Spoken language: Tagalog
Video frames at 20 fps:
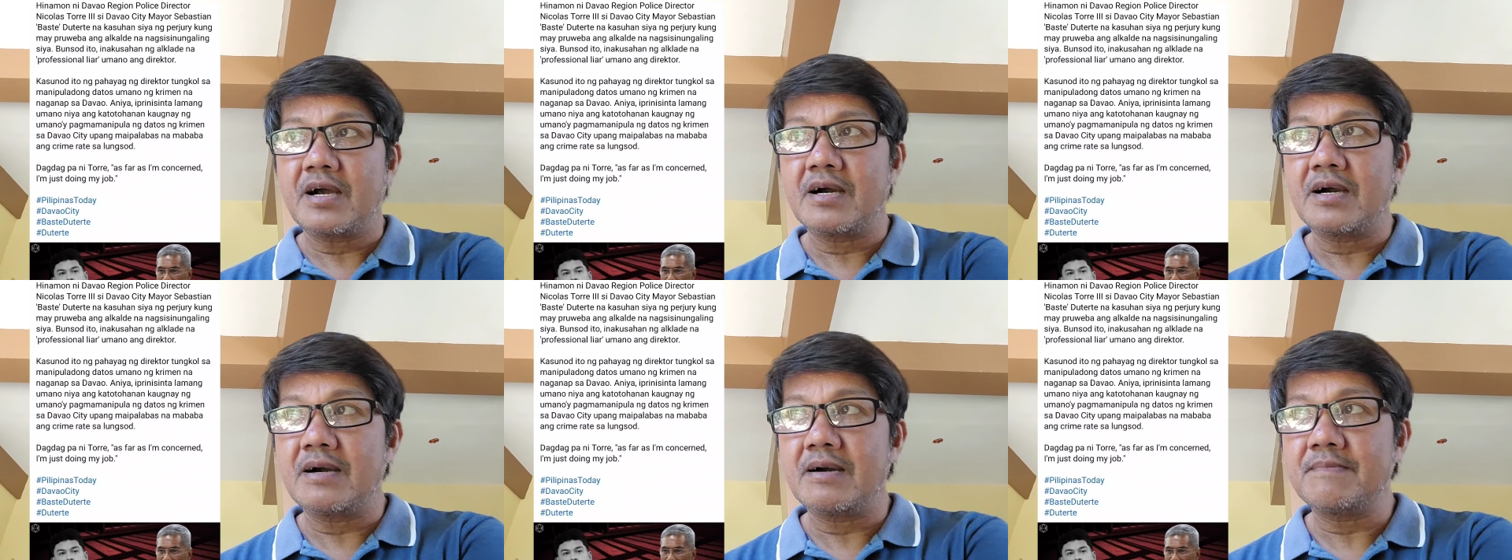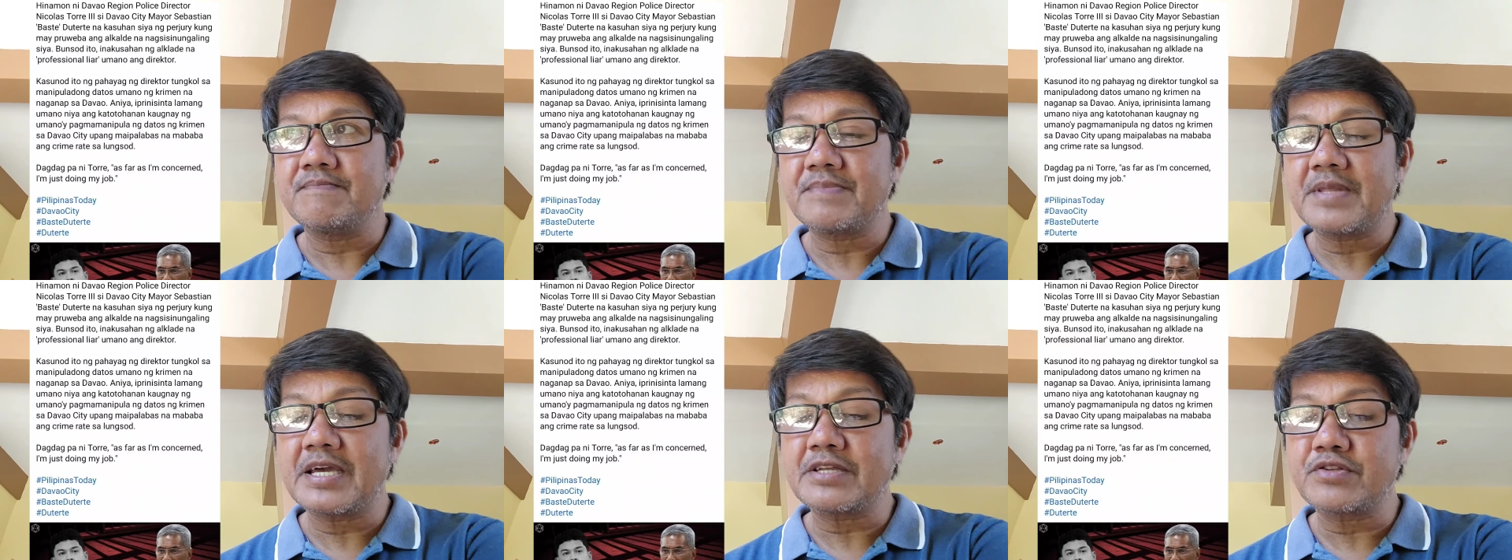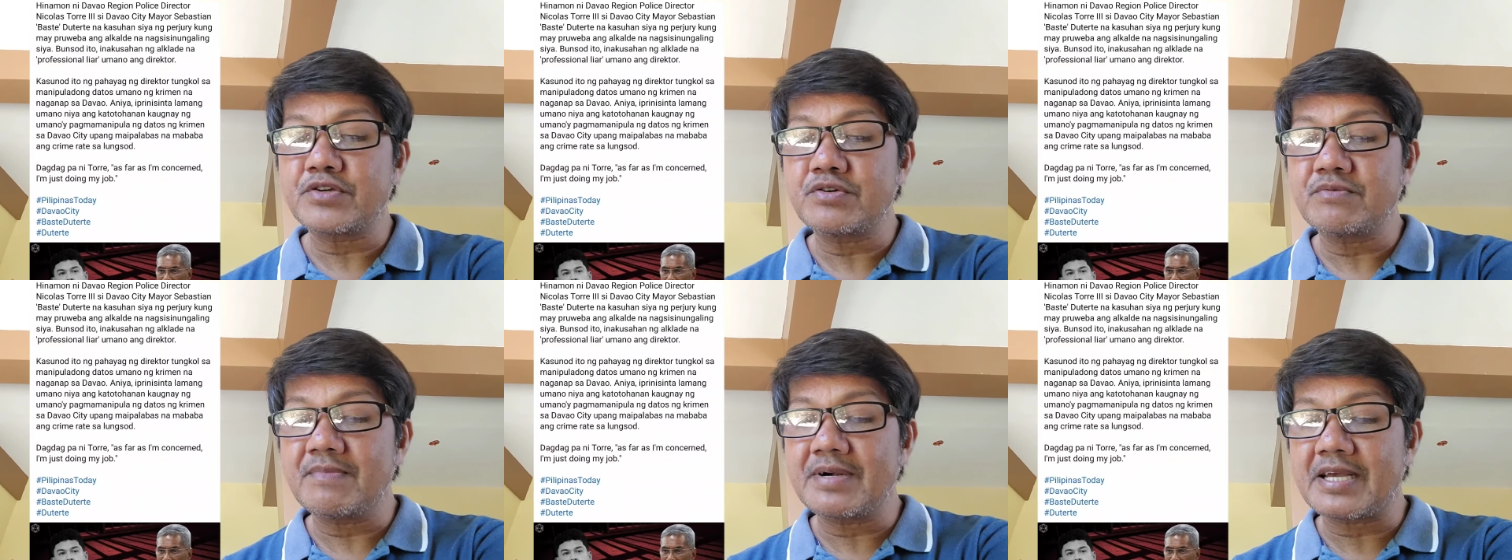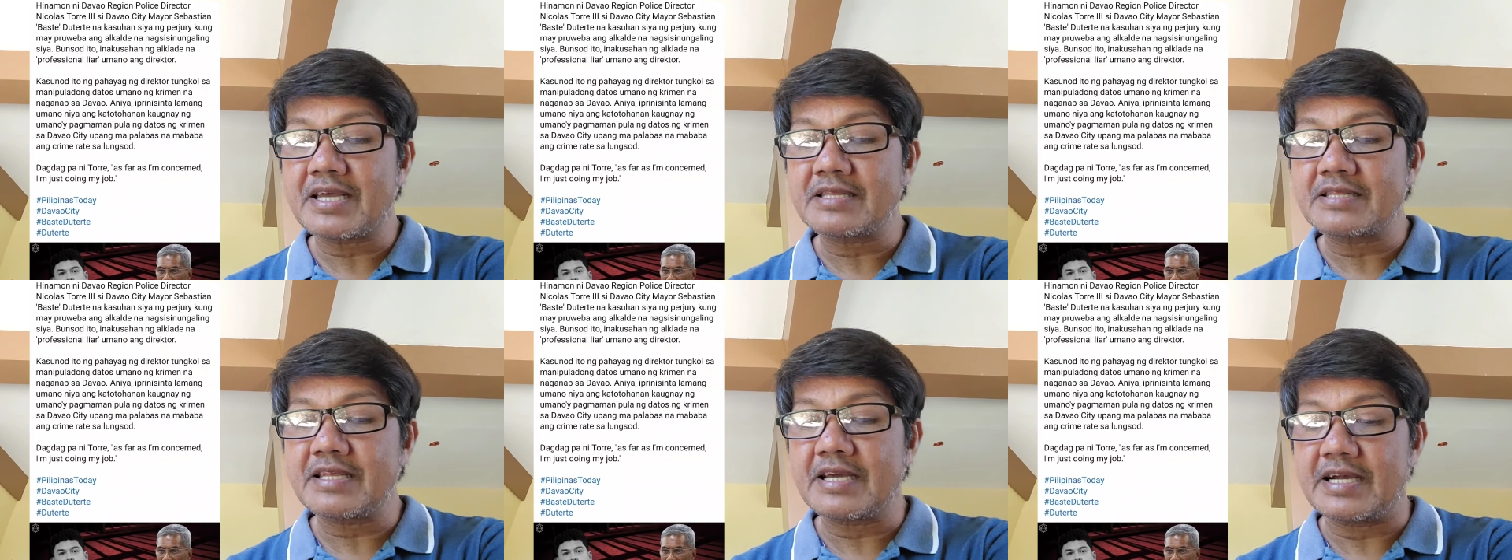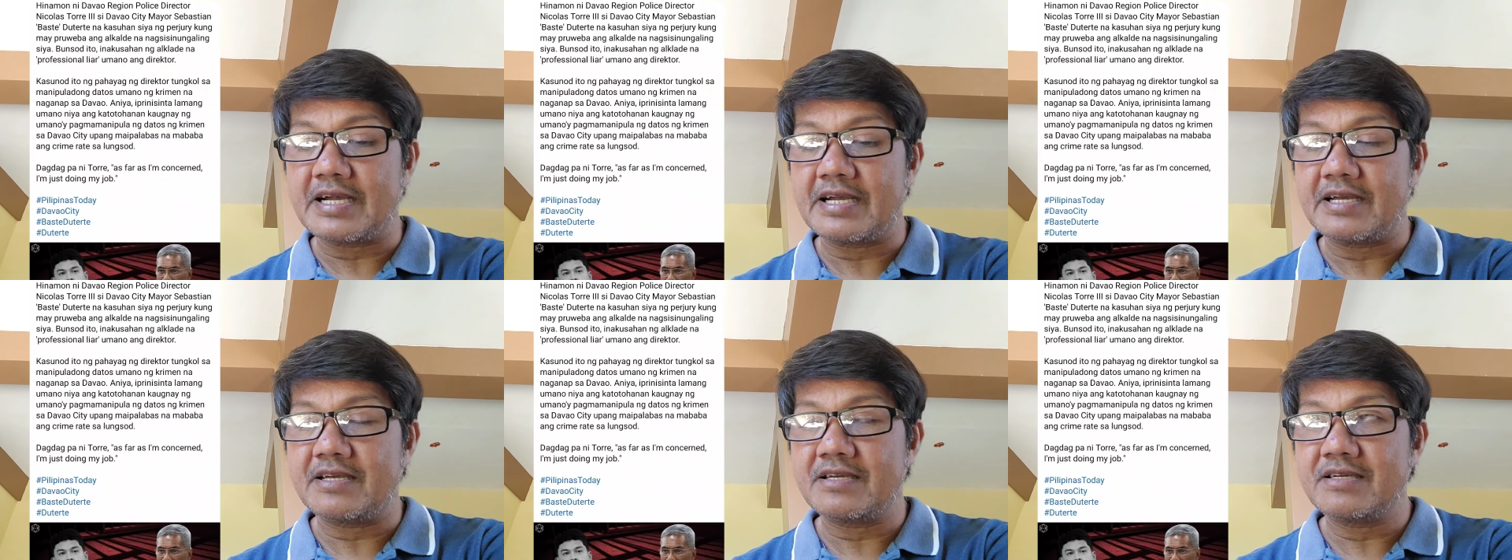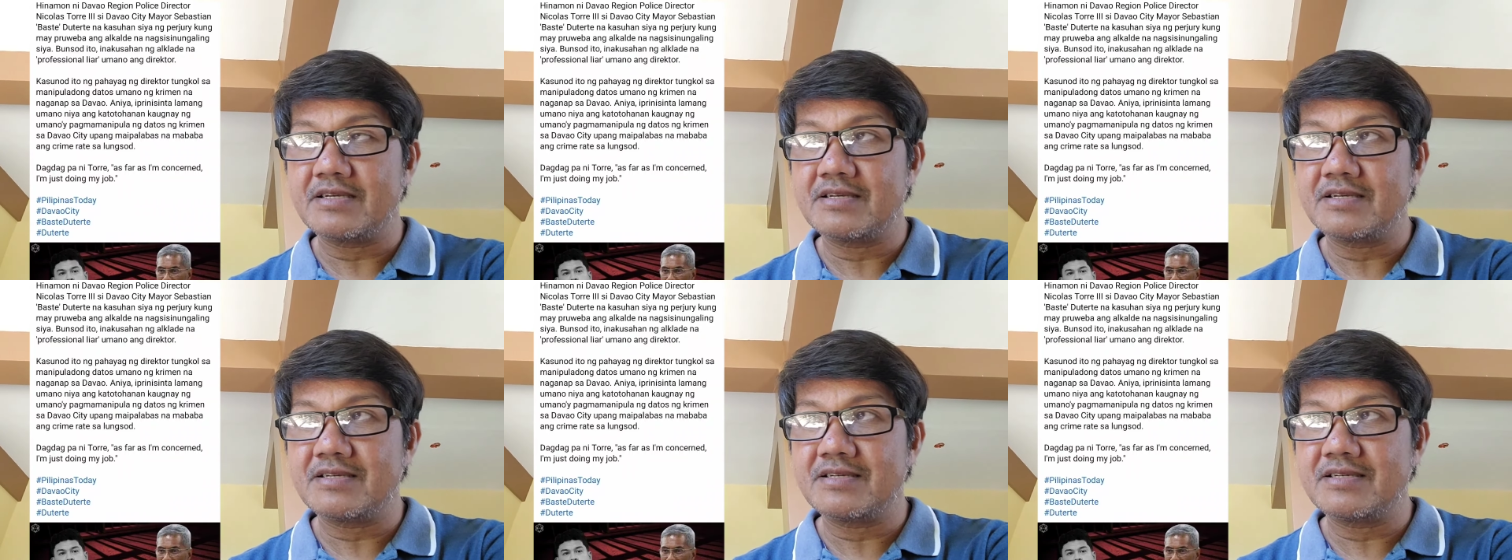Um, ito yung maganda eh.